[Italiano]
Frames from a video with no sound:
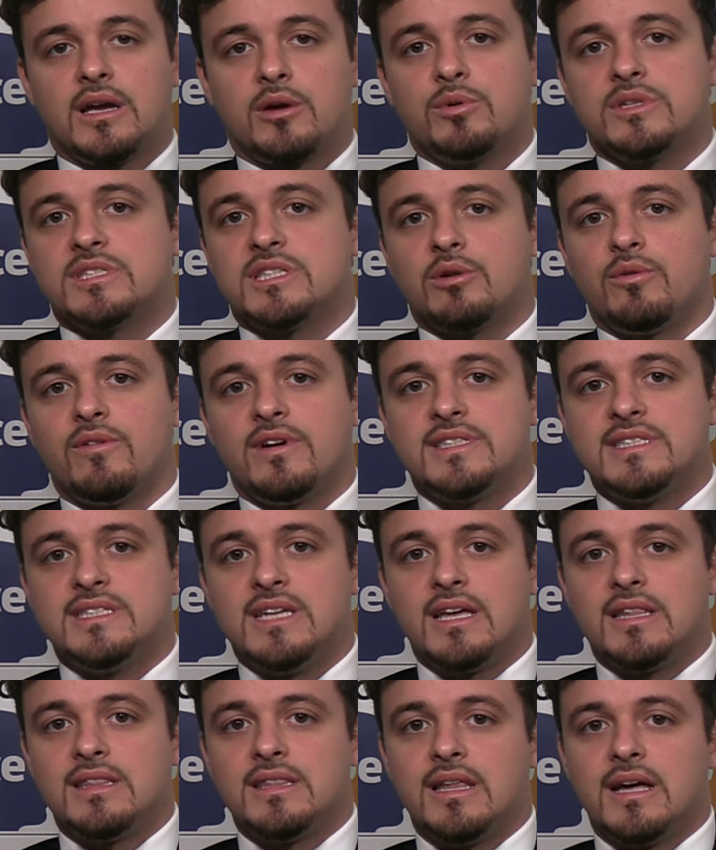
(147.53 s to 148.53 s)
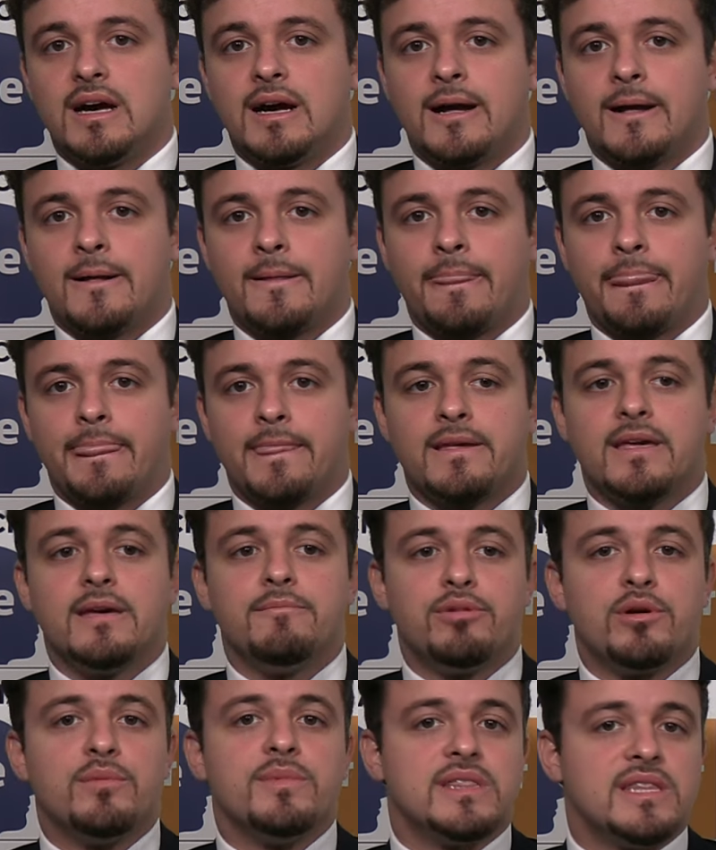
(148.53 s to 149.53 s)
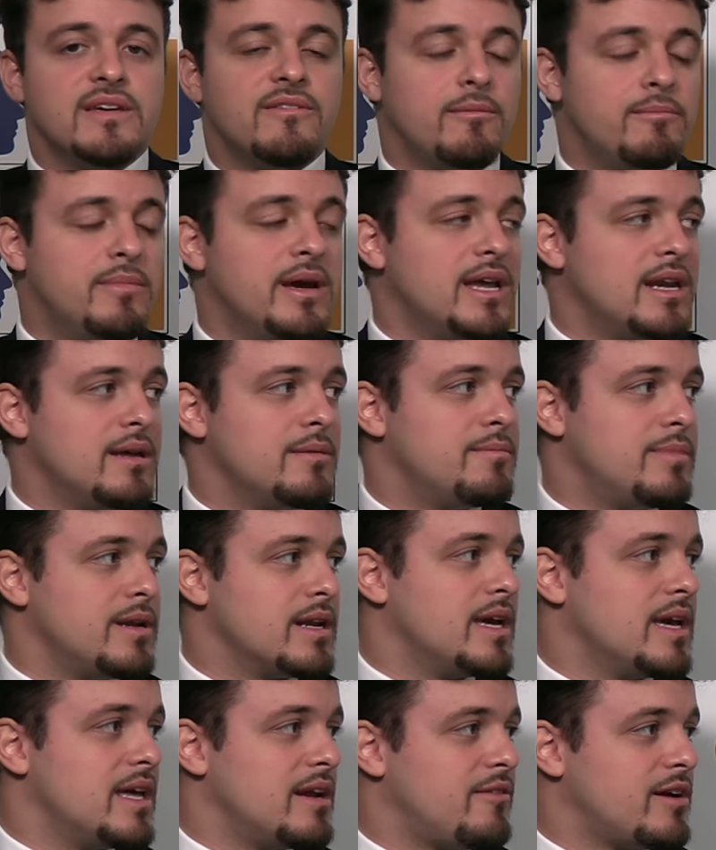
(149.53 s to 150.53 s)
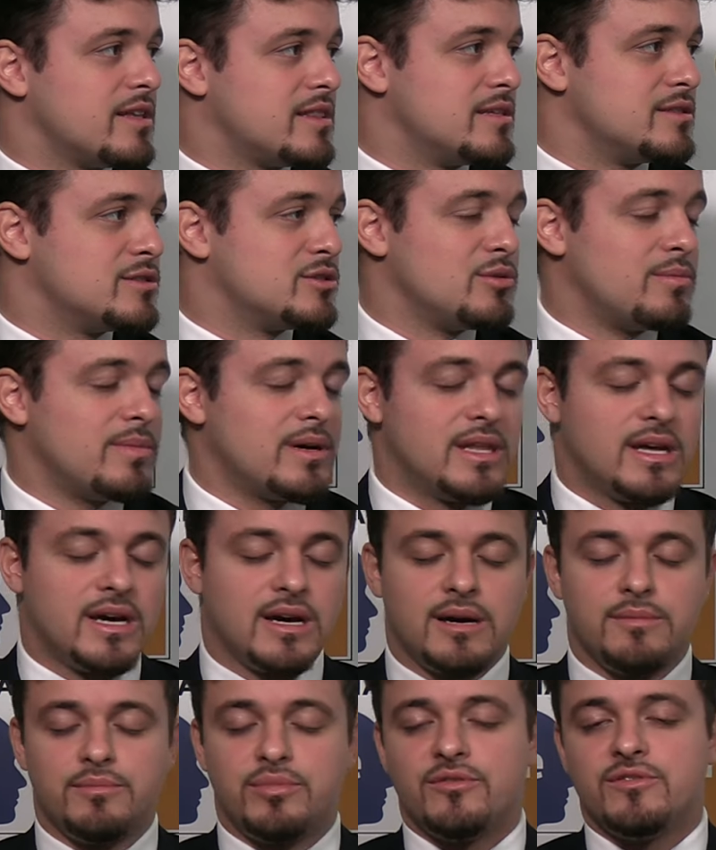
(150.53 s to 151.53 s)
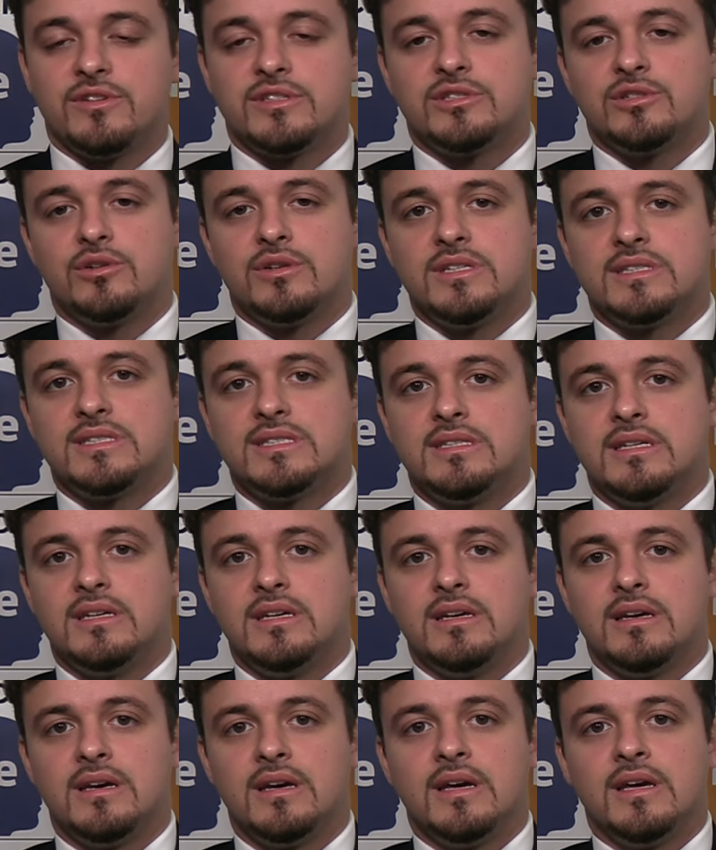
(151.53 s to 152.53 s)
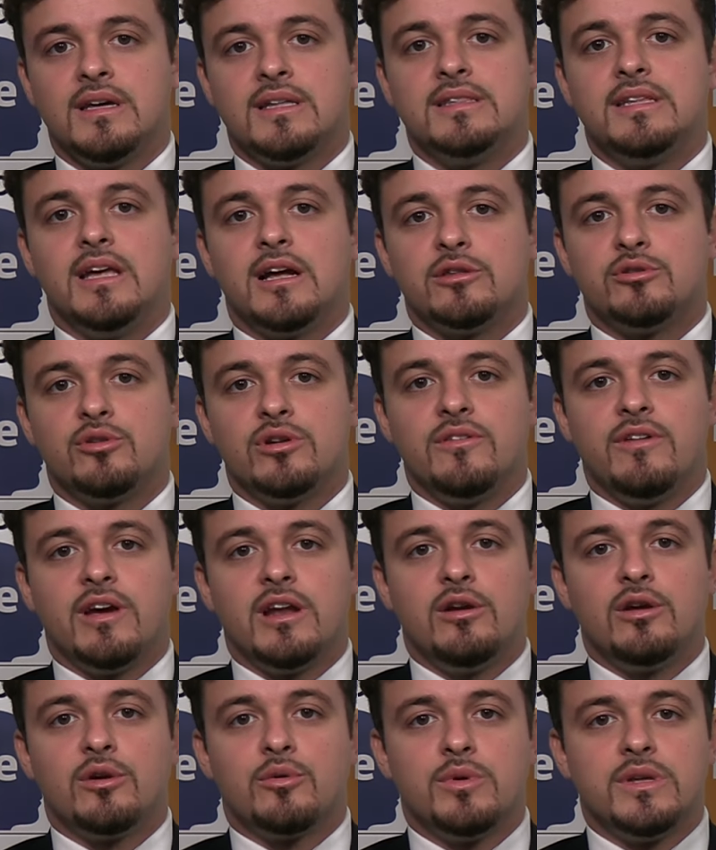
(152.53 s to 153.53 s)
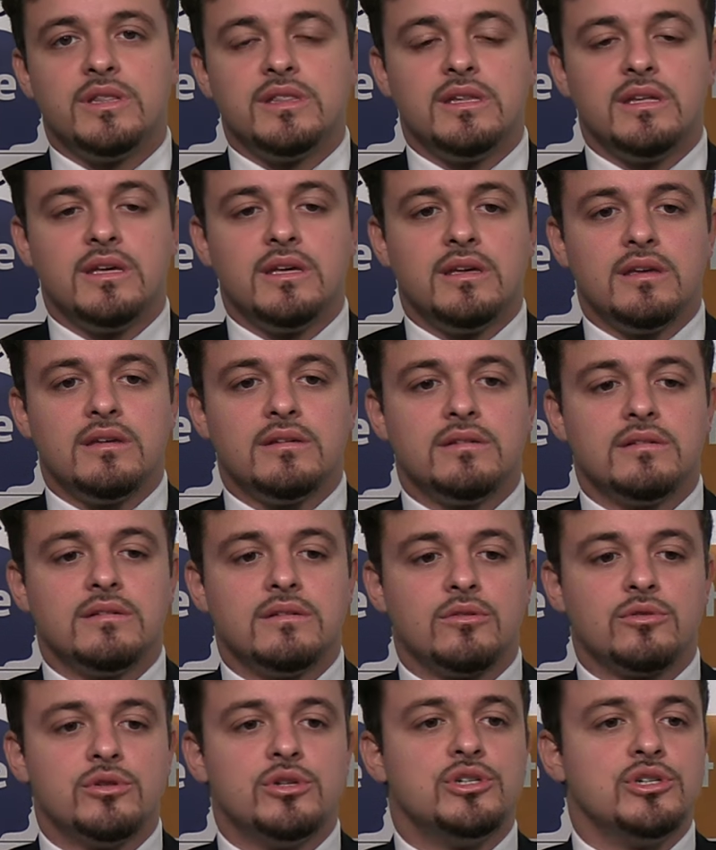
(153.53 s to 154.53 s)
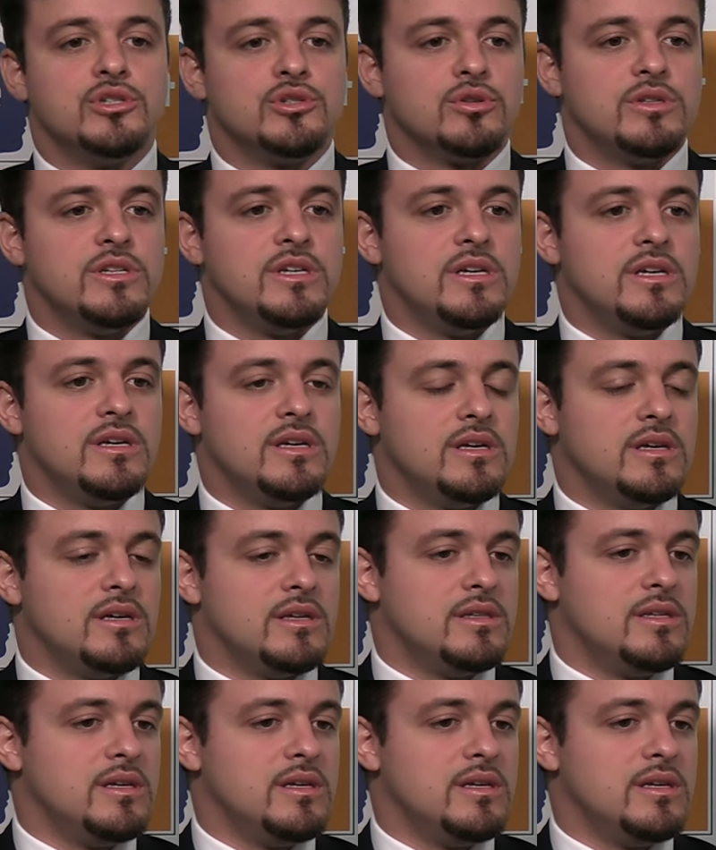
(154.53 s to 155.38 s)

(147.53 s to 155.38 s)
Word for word: in questa, nuova azienda che prometteva bene perché era fatta insomma da professionisti di alto livello e quindi eh, ho deciso di,